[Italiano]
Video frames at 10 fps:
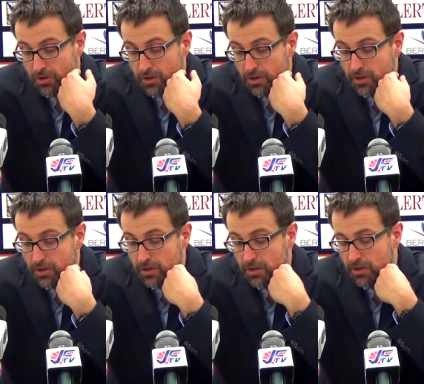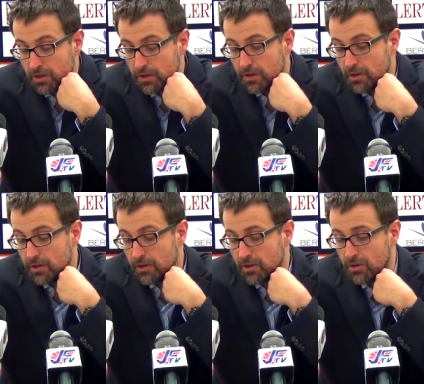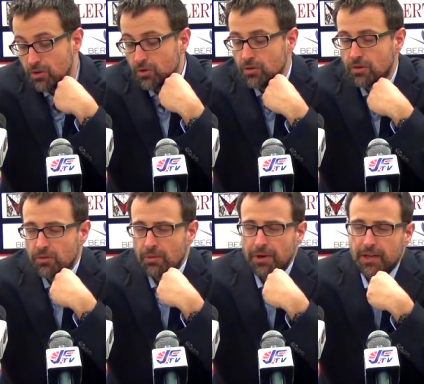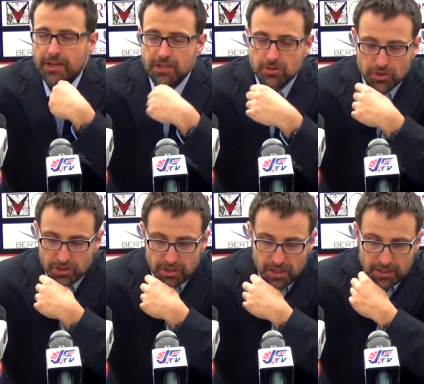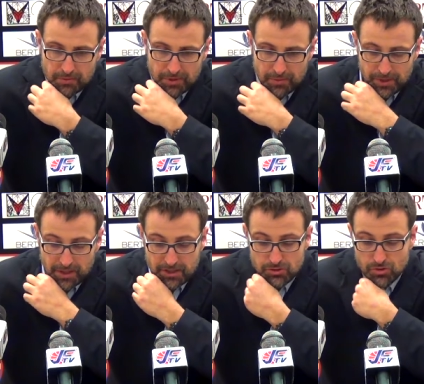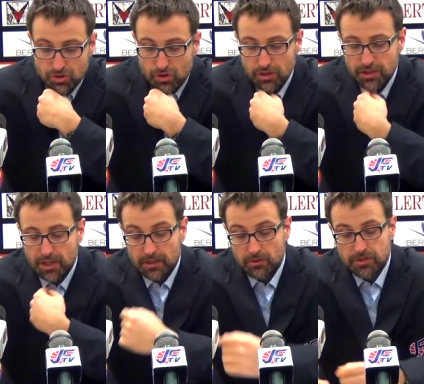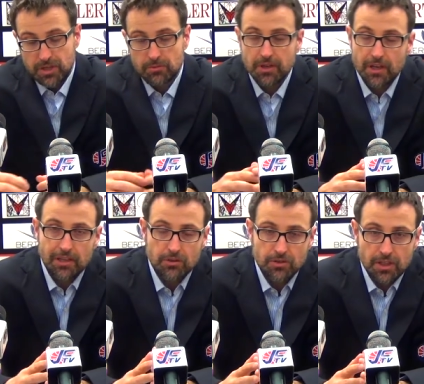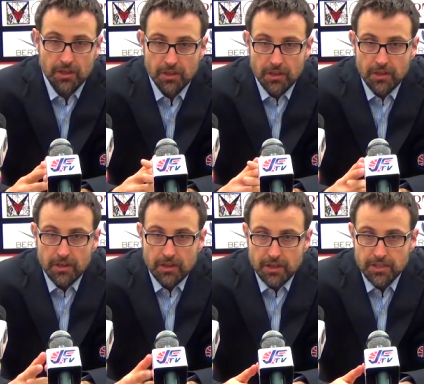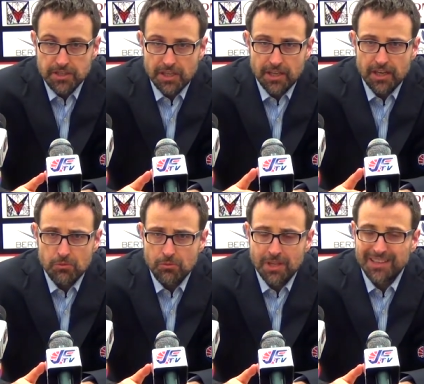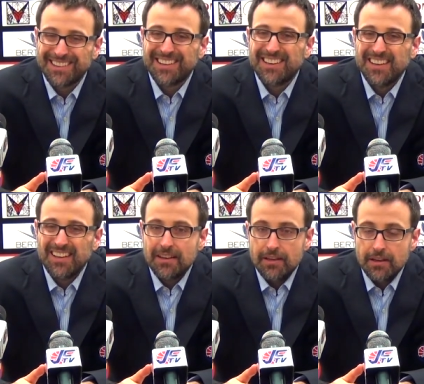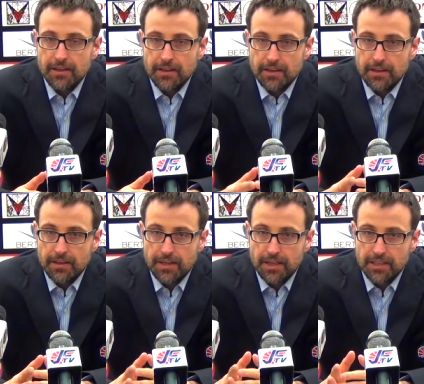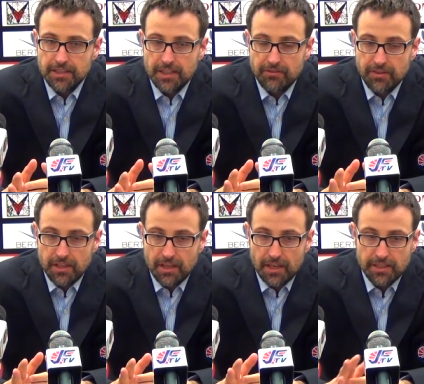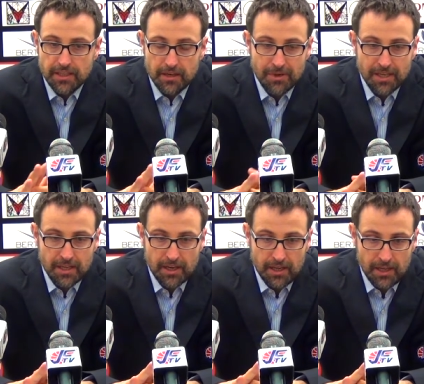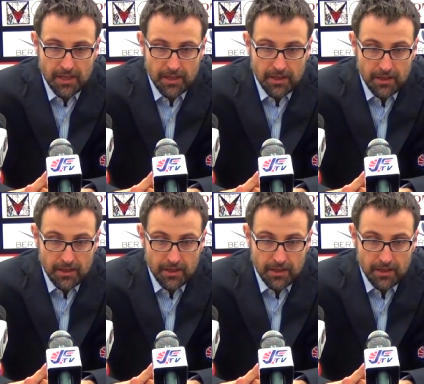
eh, non una pallacanestro scintillante ma una pallacanestro solida dove siamo in grado di risalire dai momenti eh, negativi e di rimanere eh,